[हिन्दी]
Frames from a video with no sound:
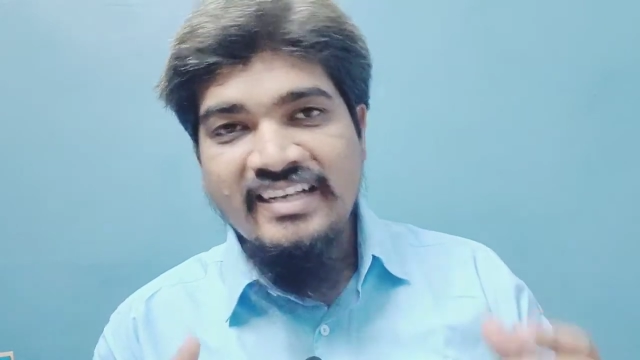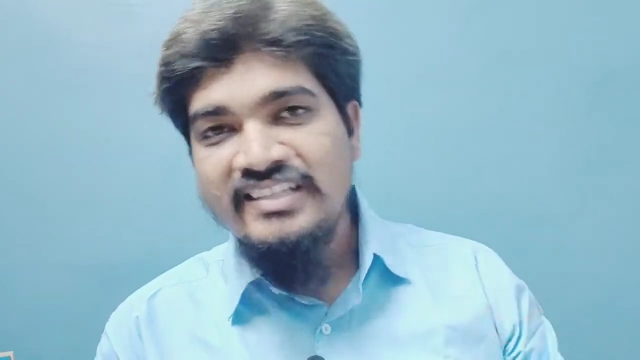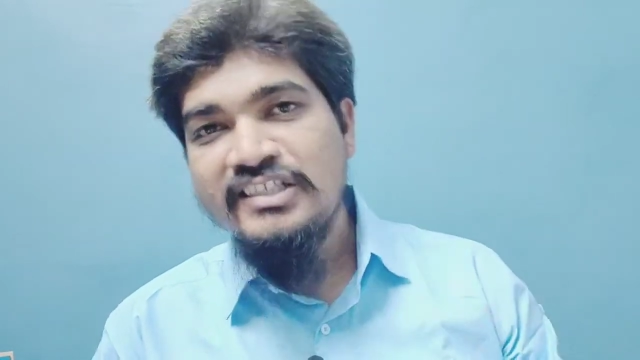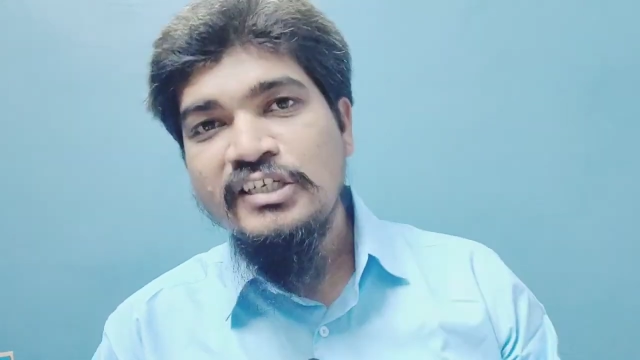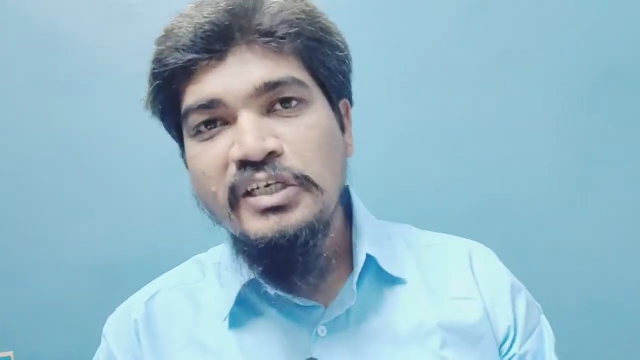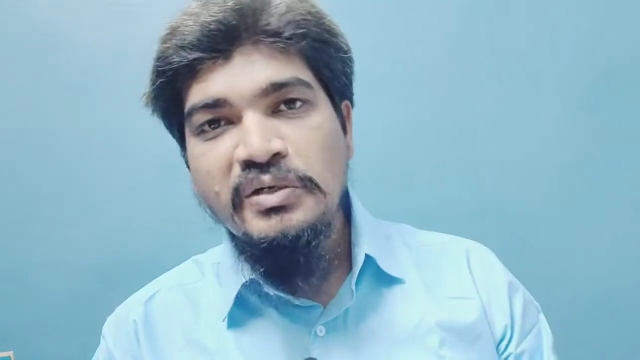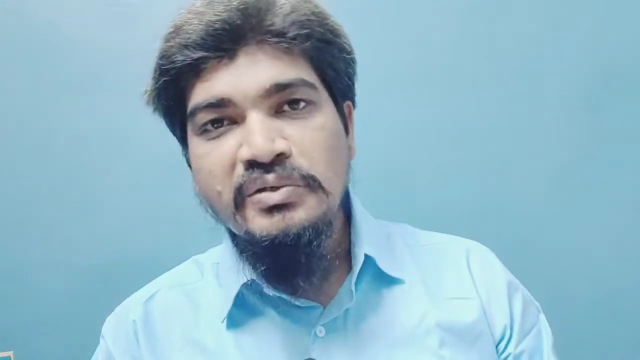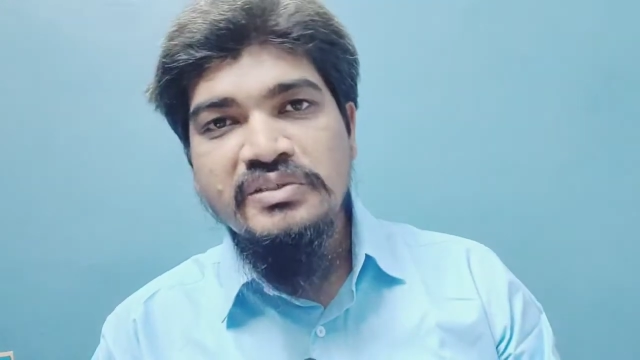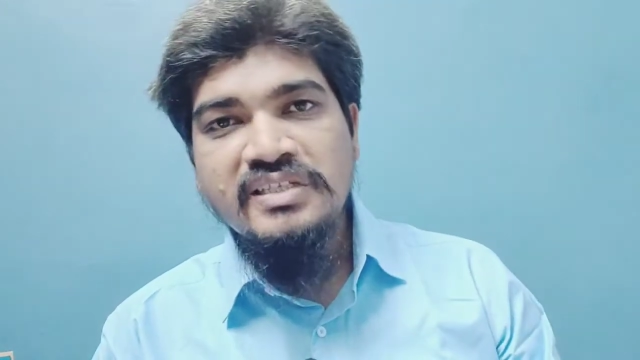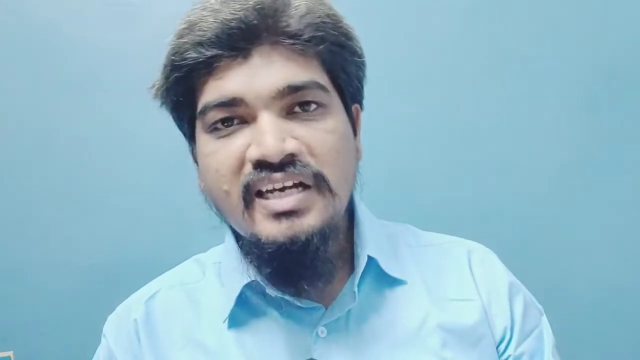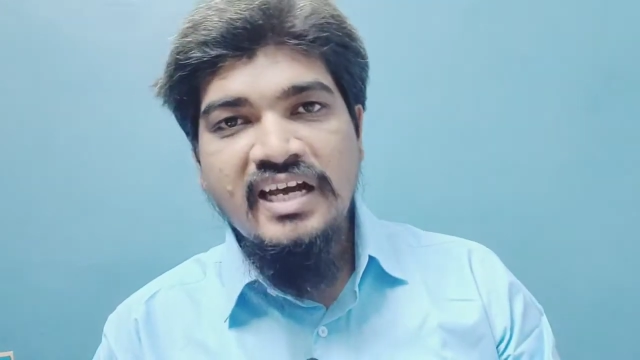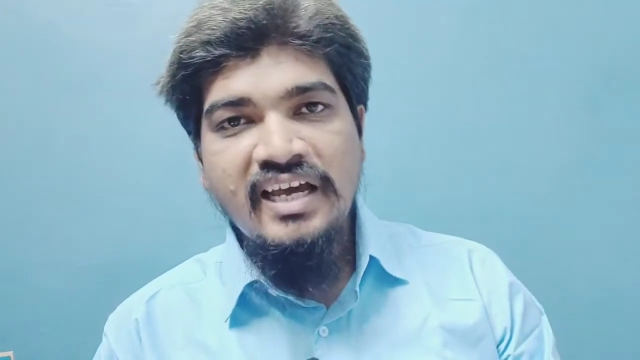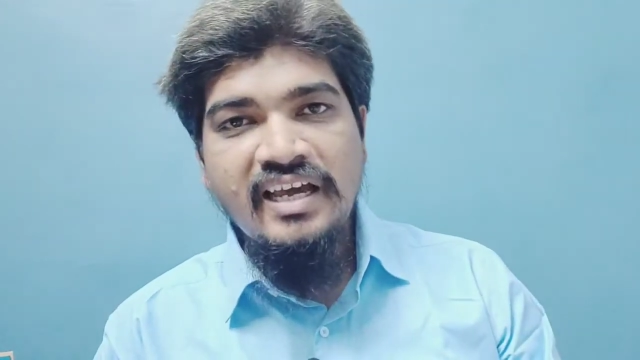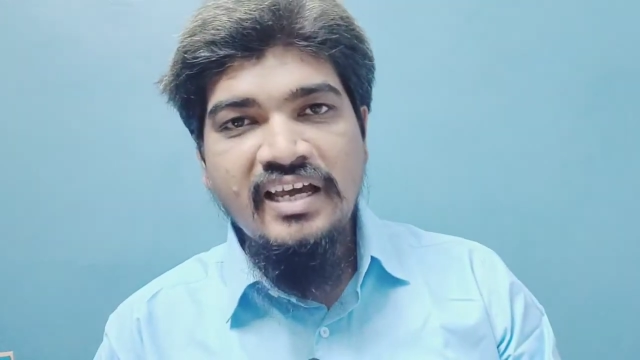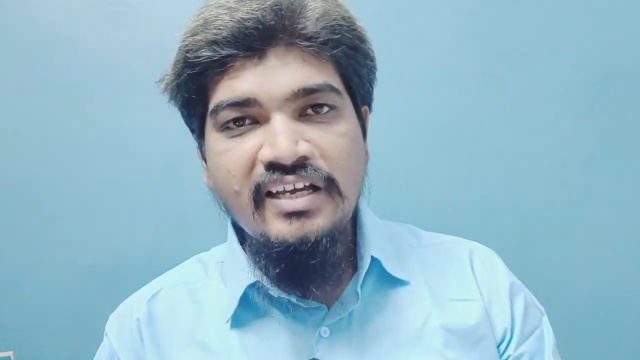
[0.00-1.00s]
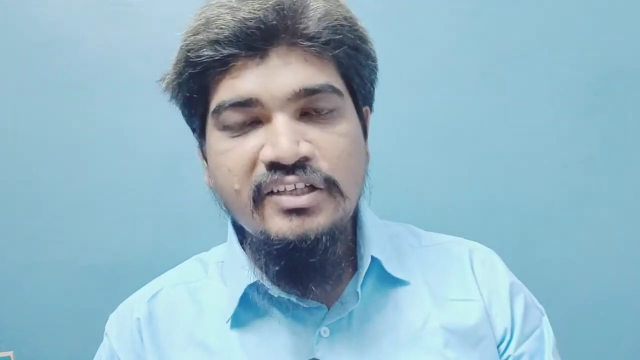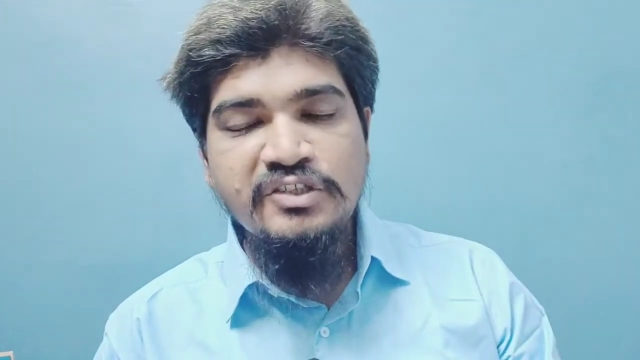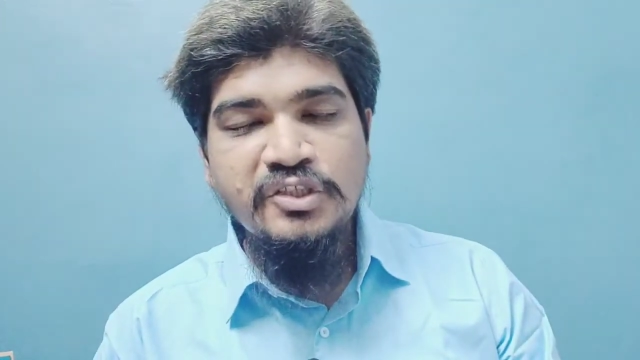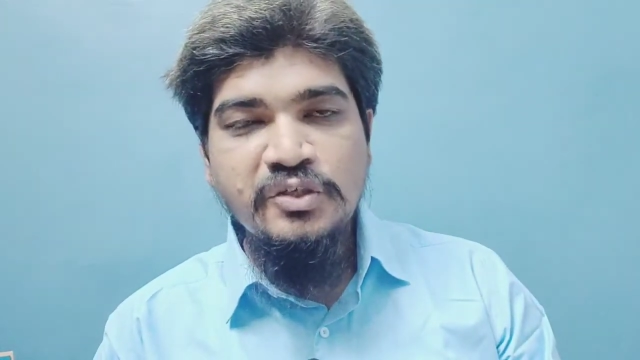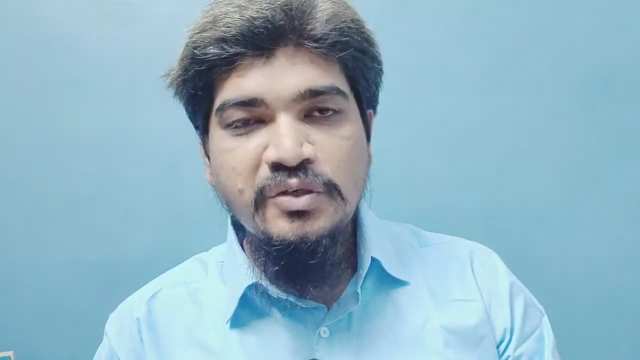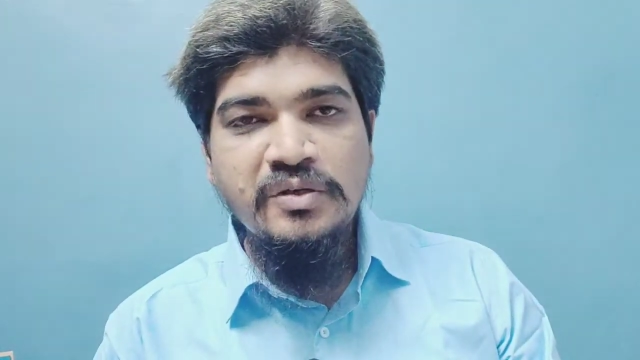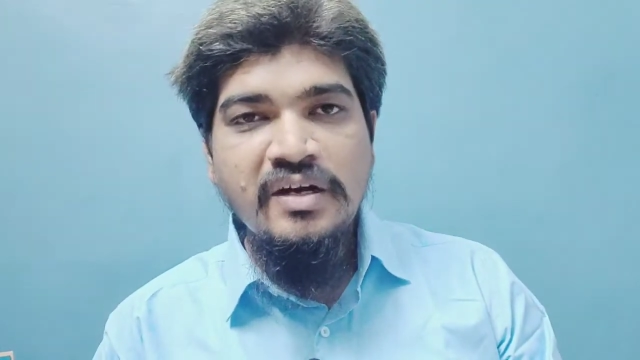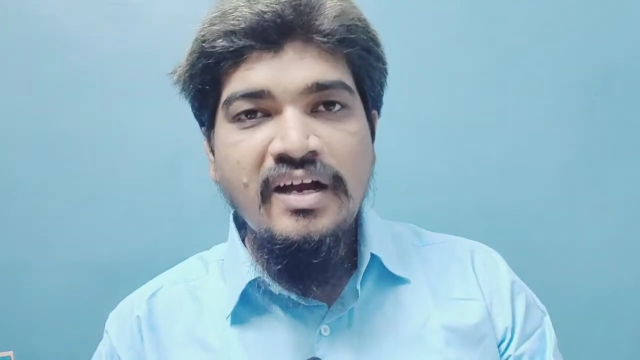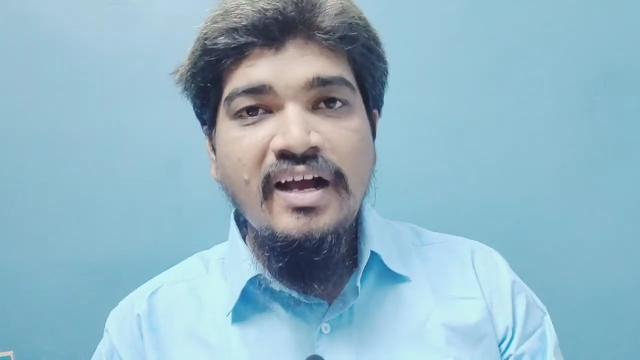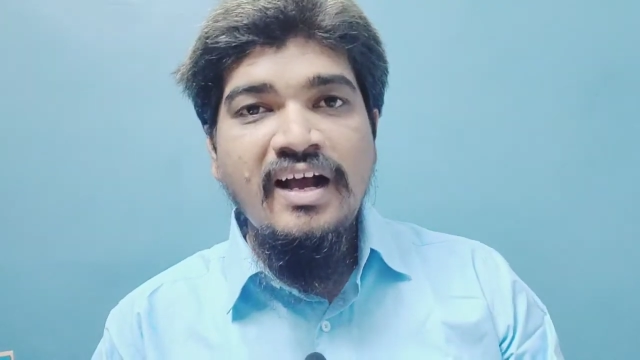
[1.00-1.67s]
ऐसी योजना है जो